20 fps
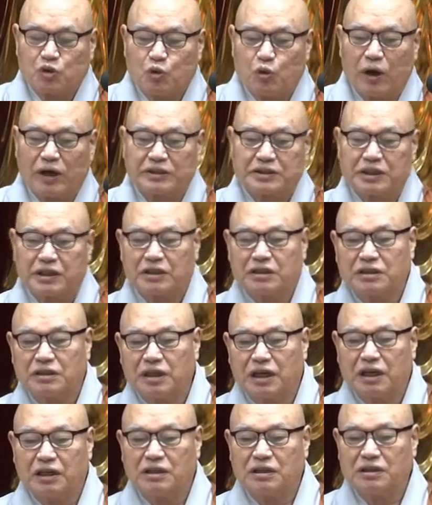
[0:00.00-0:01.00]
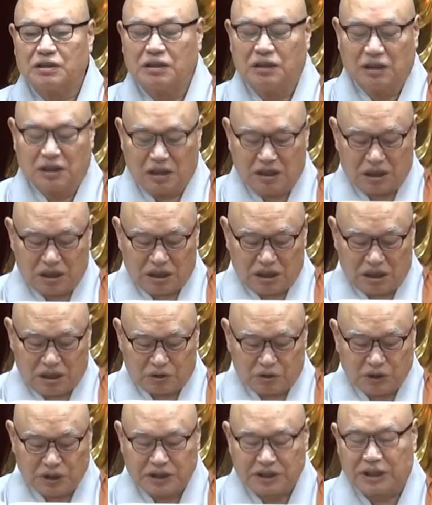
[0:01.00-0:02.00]
왕생락을
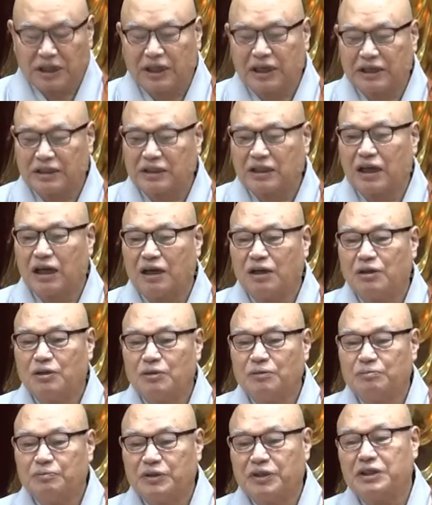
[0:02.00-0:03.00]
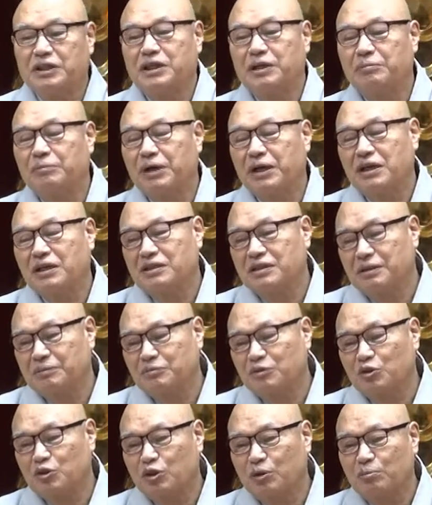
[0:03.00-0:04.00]
어, 권장했다 이렇게 말하는
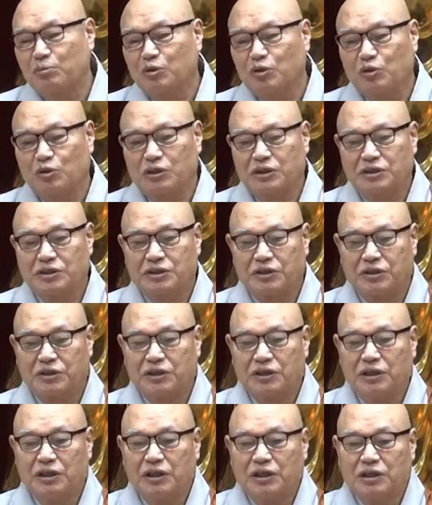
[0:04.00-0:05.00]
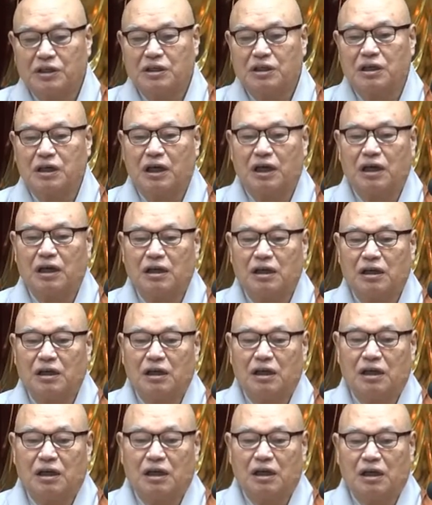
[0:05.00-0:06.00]
사람들도 물론 있어요. 그러나
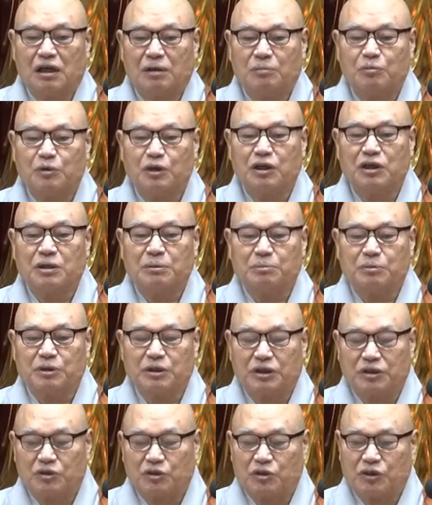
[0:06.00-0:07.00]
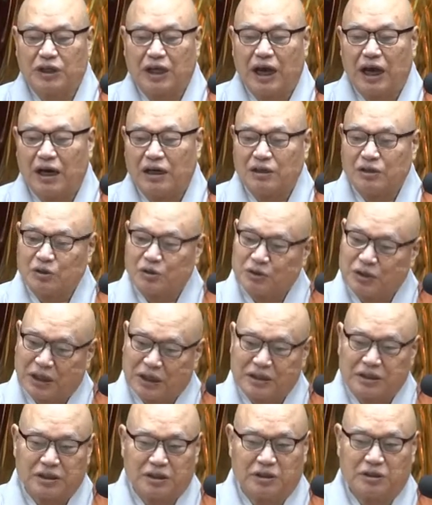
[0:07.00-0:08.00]
어, 뭐니 뭐니 해도 양으로
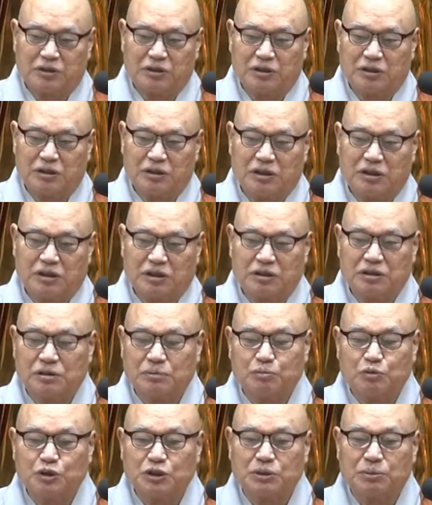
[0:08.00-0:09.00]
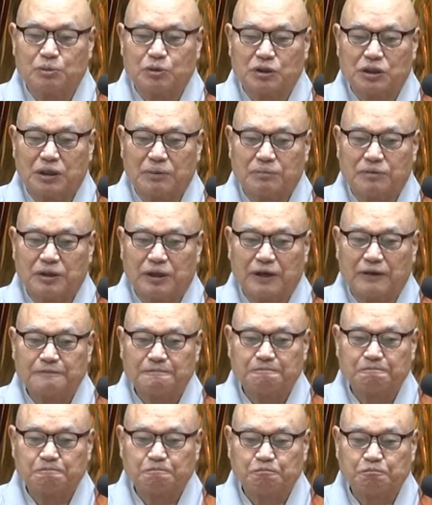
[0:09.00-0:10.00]
따져요. 어, 그거 무시 못합니다.
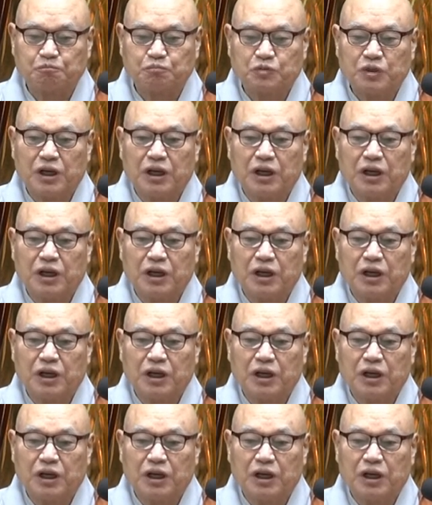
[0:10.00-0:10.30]
음.